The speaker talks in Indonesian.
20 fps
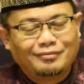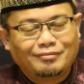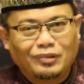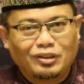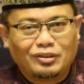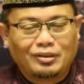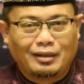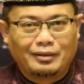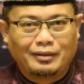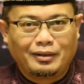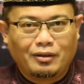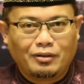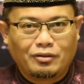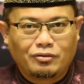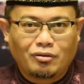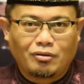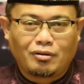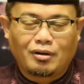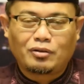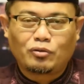Misalnya
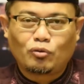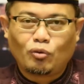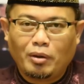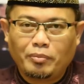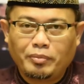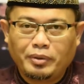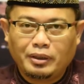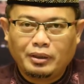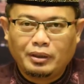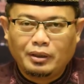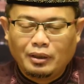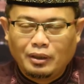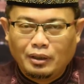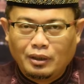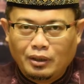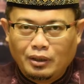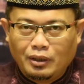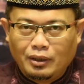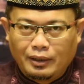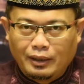seorang suami
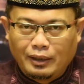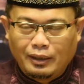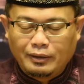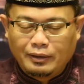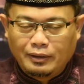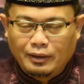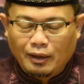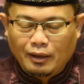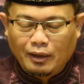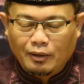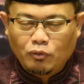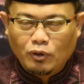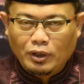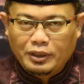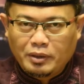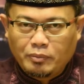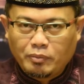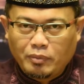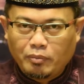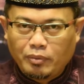ya dia kan
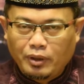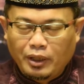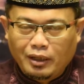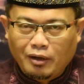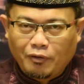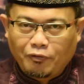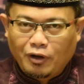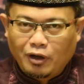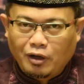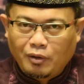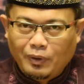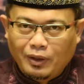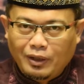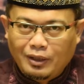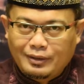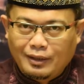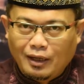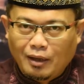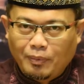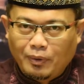wajib memberi nafkah kepada
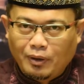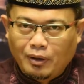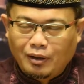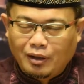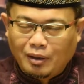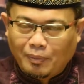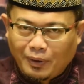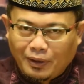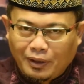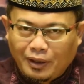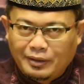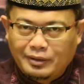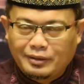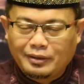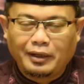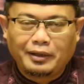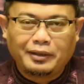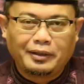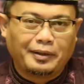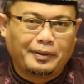siapa? Kepada
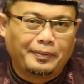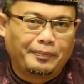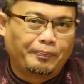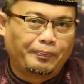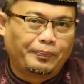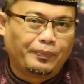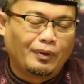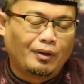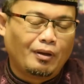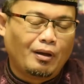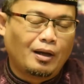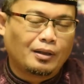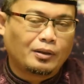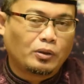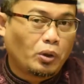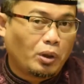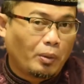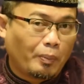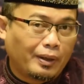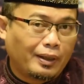istrinya
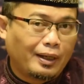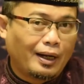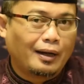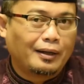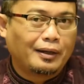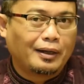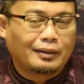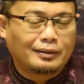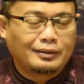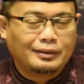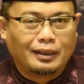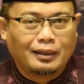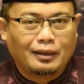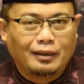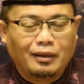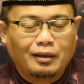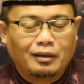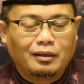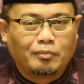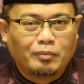atau kepada anaknya.
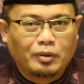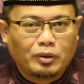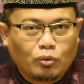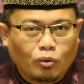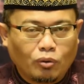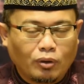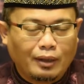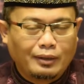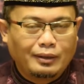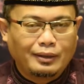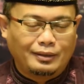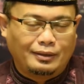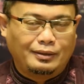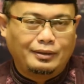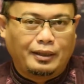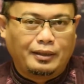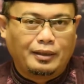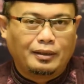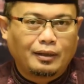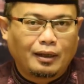Kebetulan
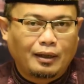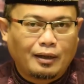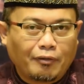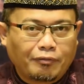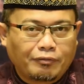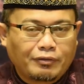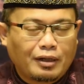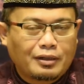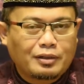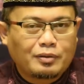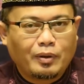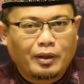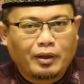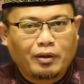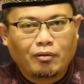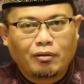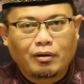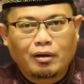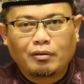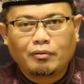istrinya terdaftar sebagai
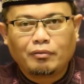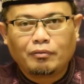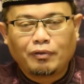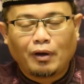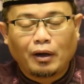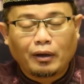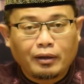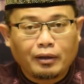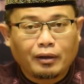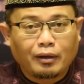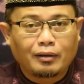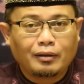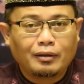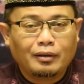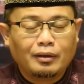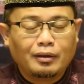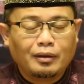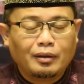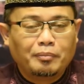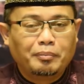orang fakir.
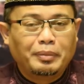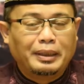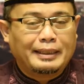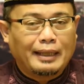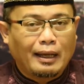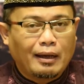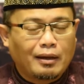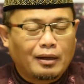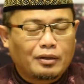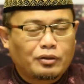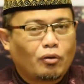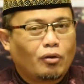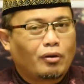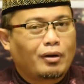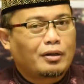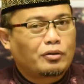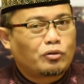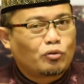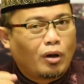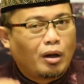Bisa nggak
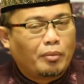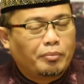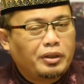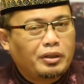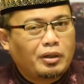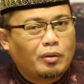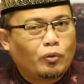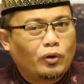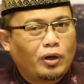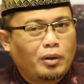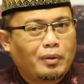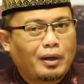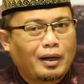seorang suami kemudian